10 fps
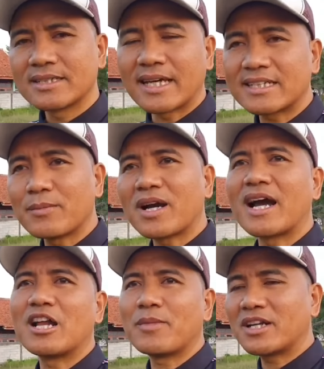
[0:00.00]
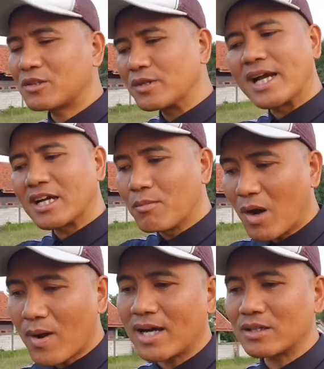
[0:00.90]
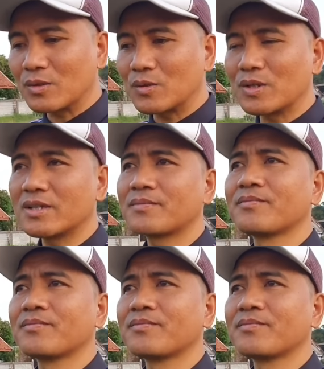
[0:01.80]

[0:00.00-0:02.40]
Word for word: saya sama Kang Alman itu ya ke bawah turun.